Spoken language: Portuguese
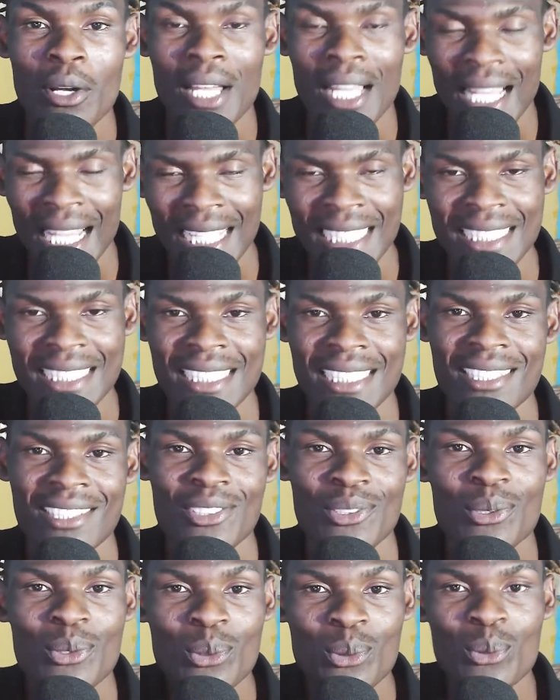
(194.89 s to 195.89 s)
Aí diz,
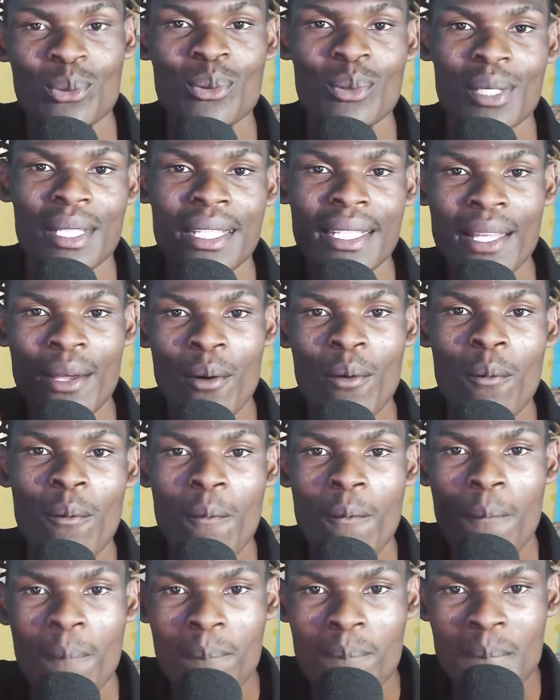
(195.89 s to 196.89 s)
tu deu
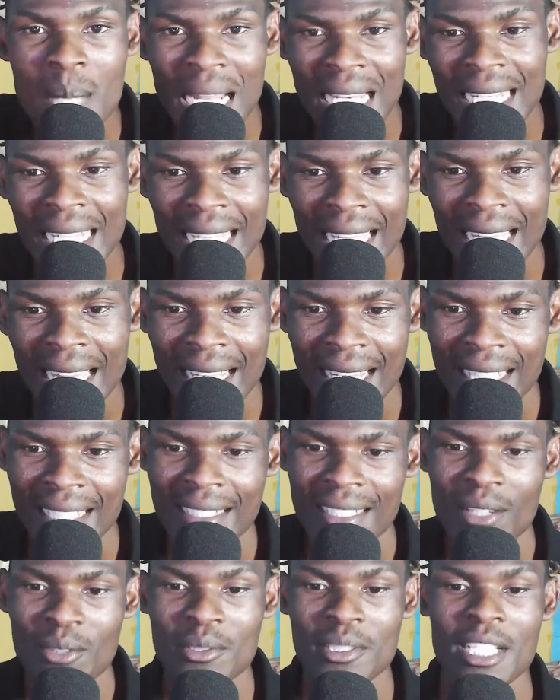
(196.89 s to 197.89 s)
bandeira.
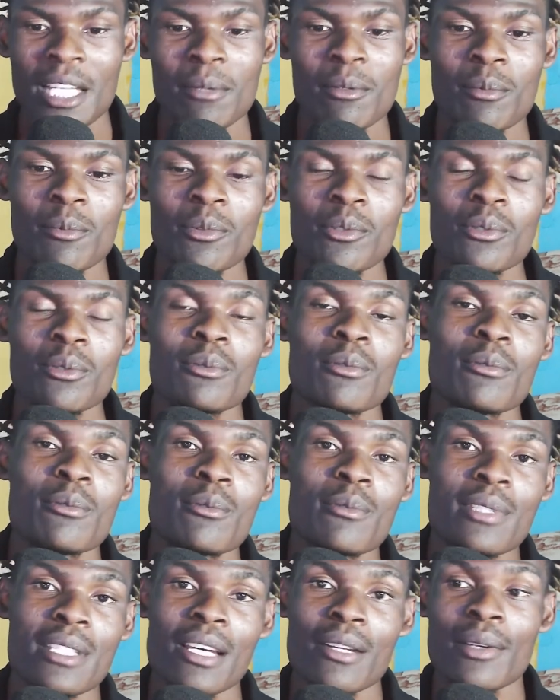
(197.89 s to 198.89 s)
Então um termo muito
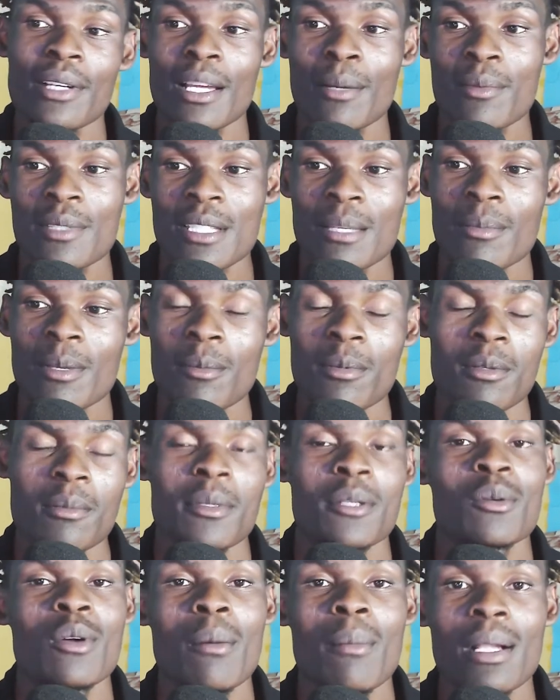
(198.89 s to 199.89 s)
usado aqui em Moçambique,
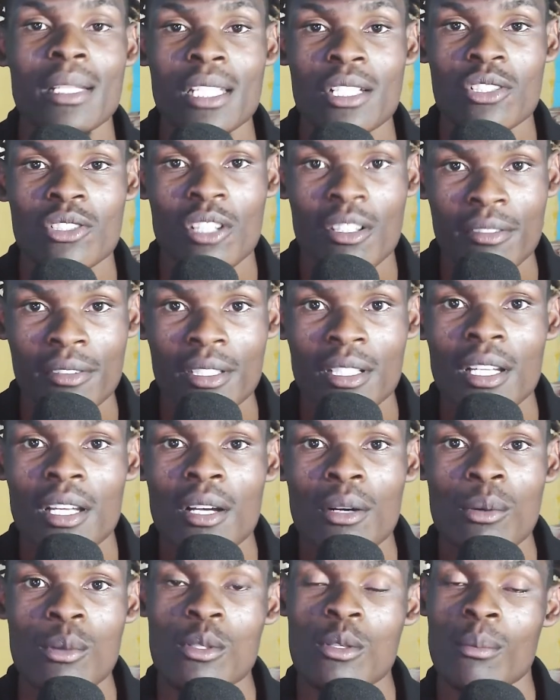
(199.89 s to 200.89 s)
principalmente com a malta jovem,
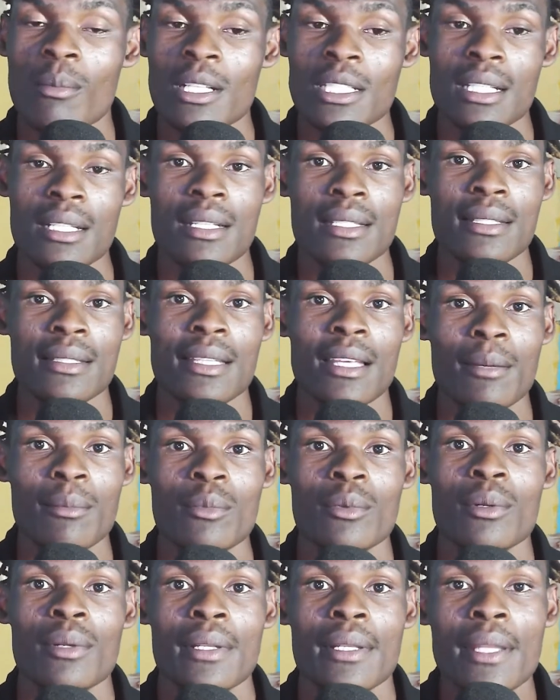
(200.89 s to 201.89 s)
usam bastante esse termo,
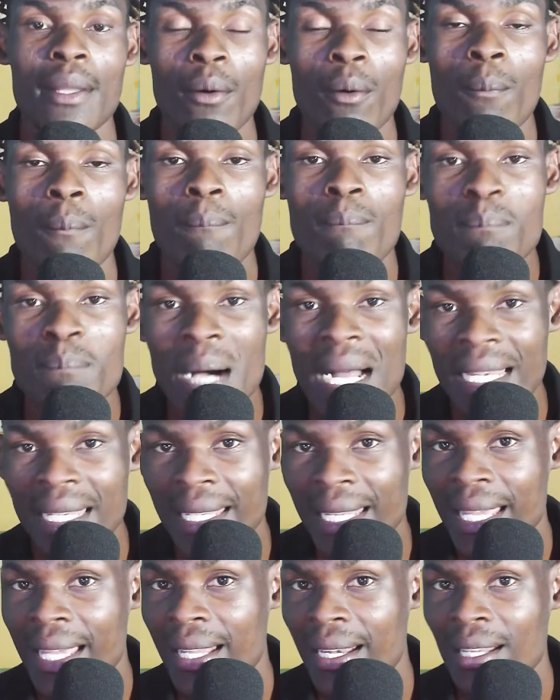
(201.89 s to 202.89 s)
deu
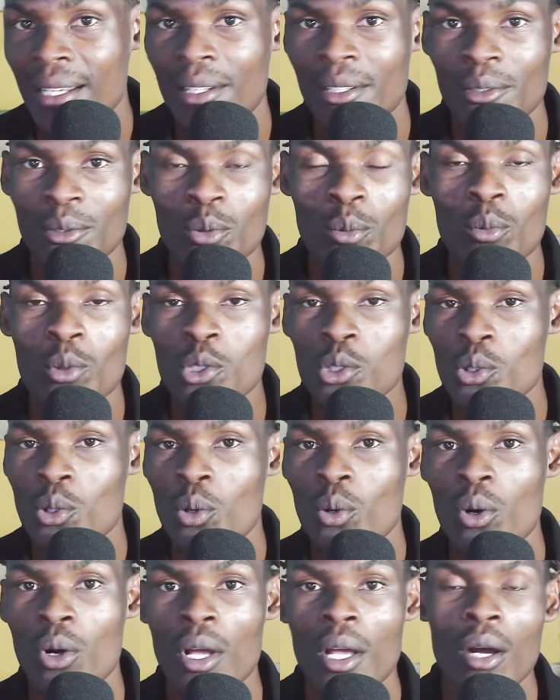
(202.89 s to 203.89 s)
bandeira, tu Moscou.